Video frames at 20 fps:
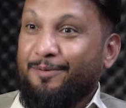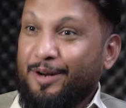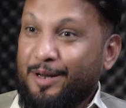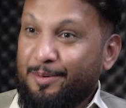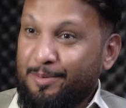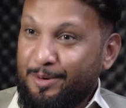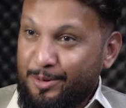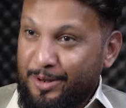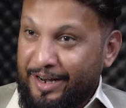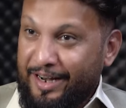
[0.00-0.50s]

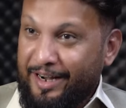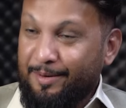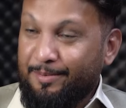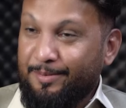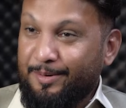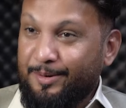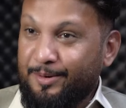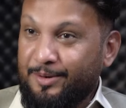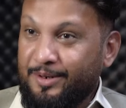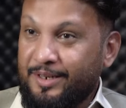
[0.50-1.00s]
for
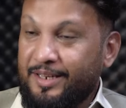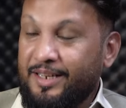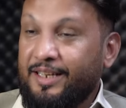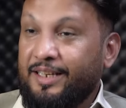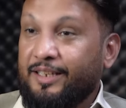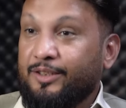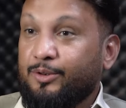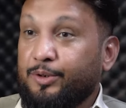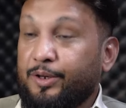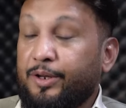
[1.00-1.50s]

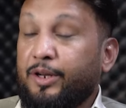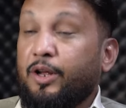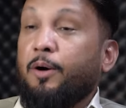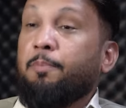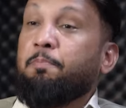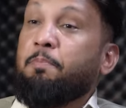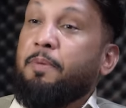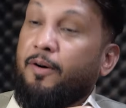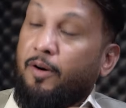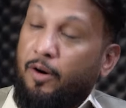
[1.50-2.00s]
तो ये
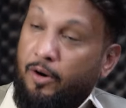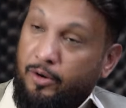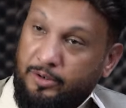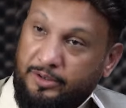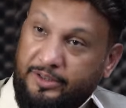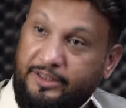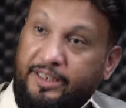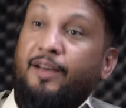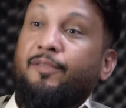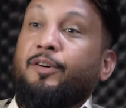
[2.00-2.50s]
और
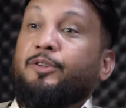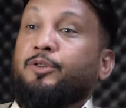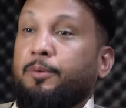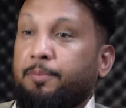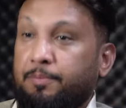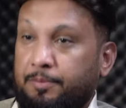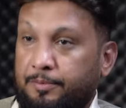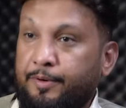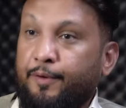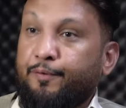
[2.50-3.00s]
इसके अलावा तो
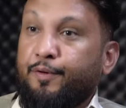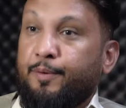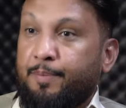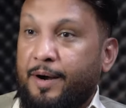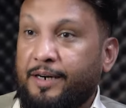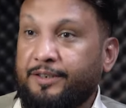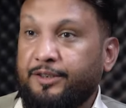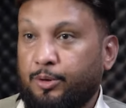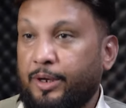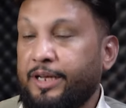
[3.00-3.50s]
डिफरेंट
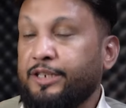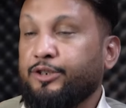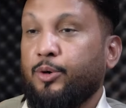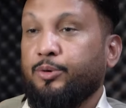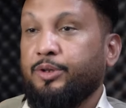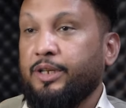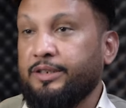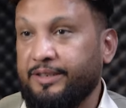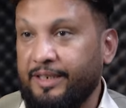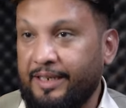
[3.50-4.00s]
पार्ट से तो
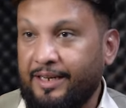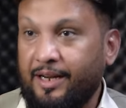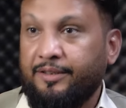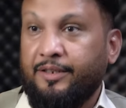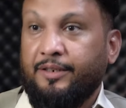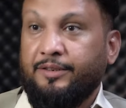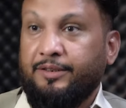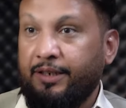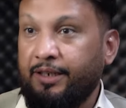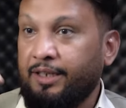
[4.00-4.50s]
सऊदी से
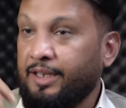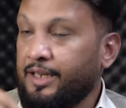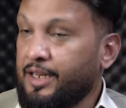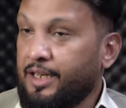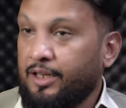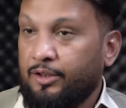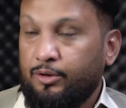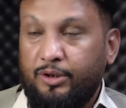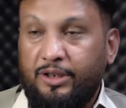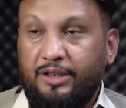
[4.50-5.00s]
कतर से
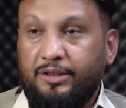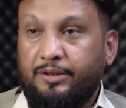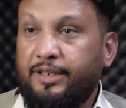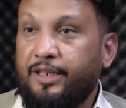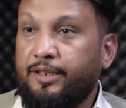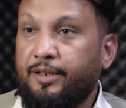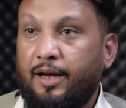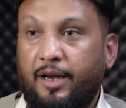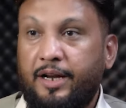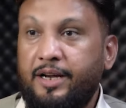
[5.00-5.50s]
इंडिया
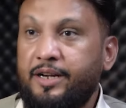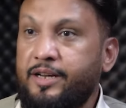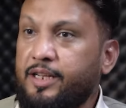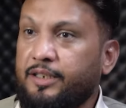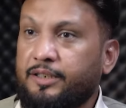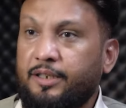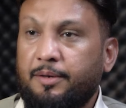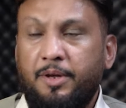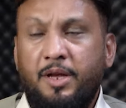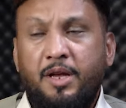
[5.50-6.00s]
से पाकिस्तान हाँ, से,
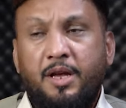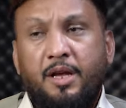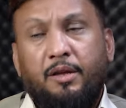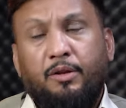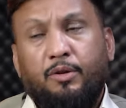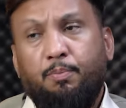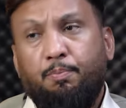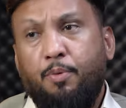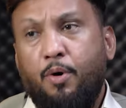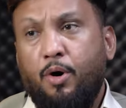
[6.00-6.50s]
तो से तो एक तो
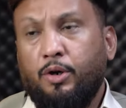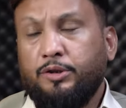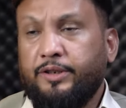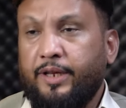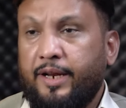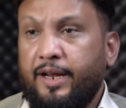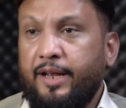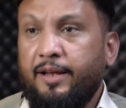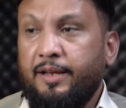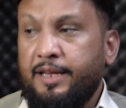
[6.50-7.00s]
रशिंग है ये
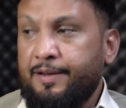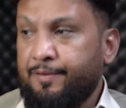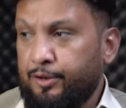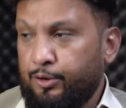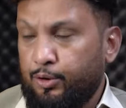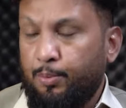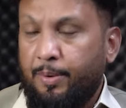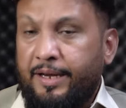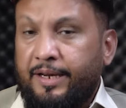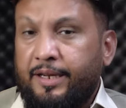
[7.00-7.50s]
तो इवन
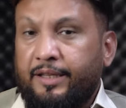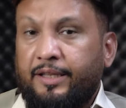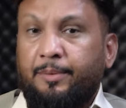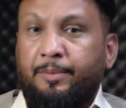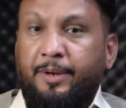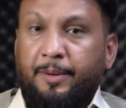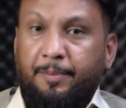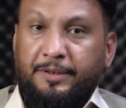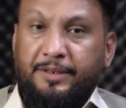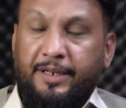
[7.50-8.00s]
दुबई के अंदर
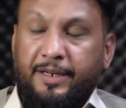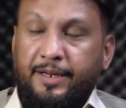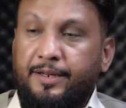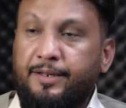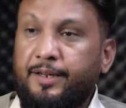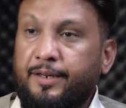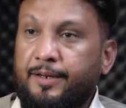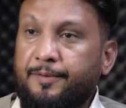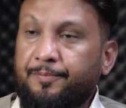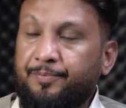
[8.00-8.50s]
मेरे पास एक
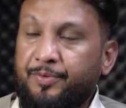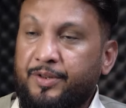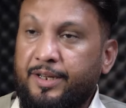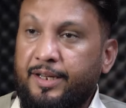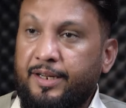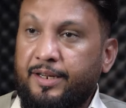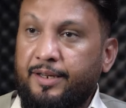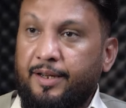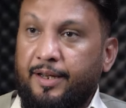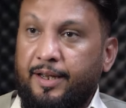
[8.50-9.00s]
इंडिया
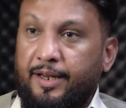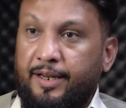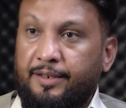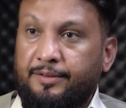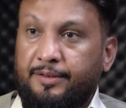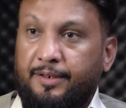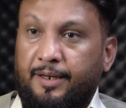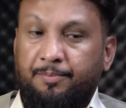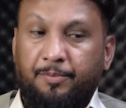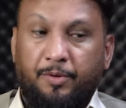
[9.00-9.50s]
के हैं
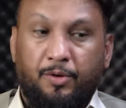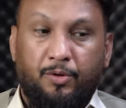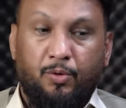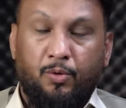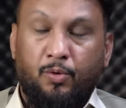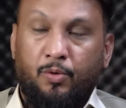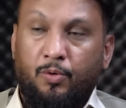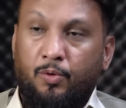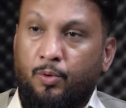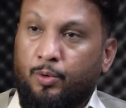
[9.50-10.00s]
साहब
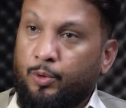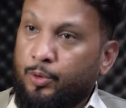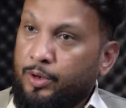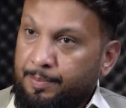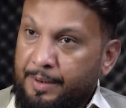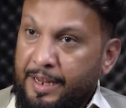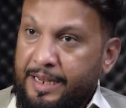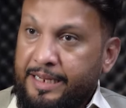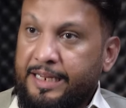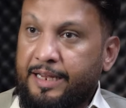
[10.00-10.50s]
तो उन्होंने
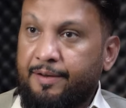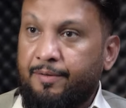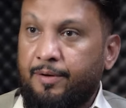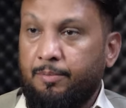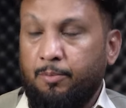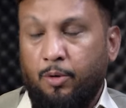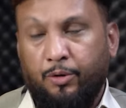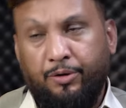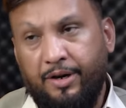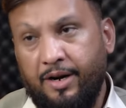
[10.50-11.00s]
अप्लाई किया
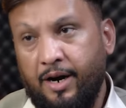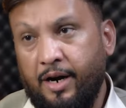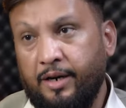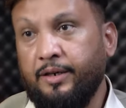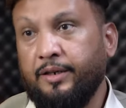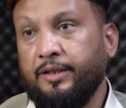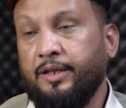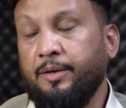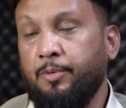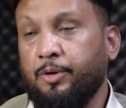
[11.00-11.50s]
बहुत रिगार्ड
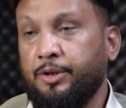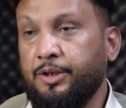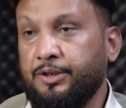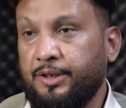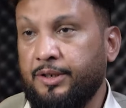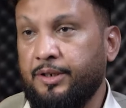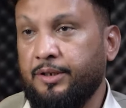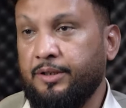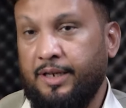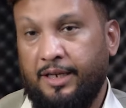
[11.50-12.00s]
करते हैं बहुत
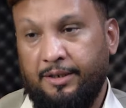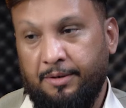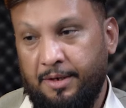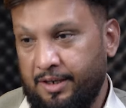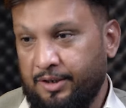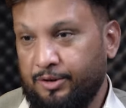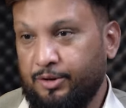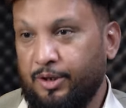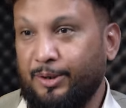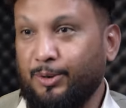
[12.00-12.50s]
अच्छा करते हैं हाँ,
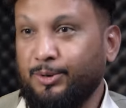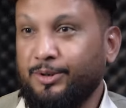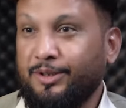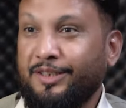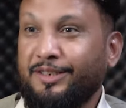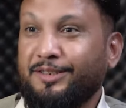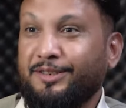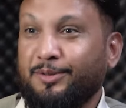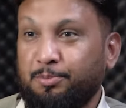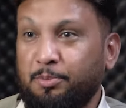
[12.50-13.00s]
शायद हो
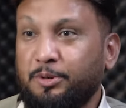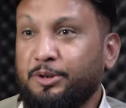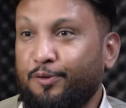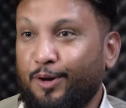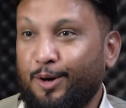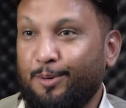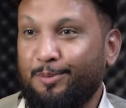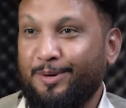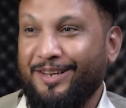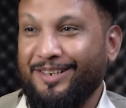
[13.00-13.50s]
सकता है मुझे
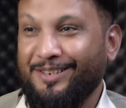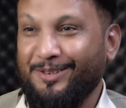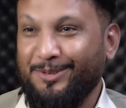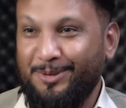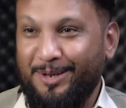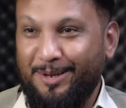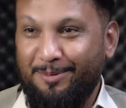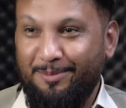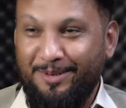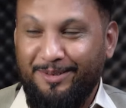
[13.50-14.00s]
फॉलो भी करते
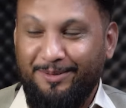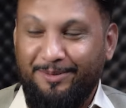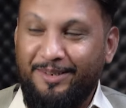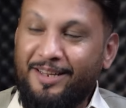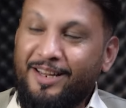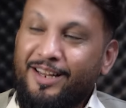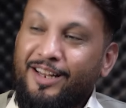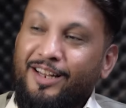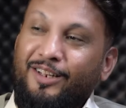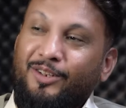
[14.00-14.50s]
सुने भी
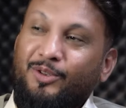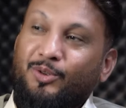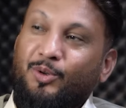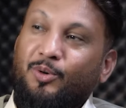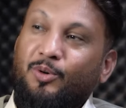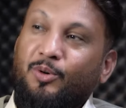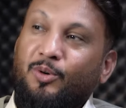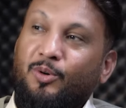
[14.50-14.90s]
तो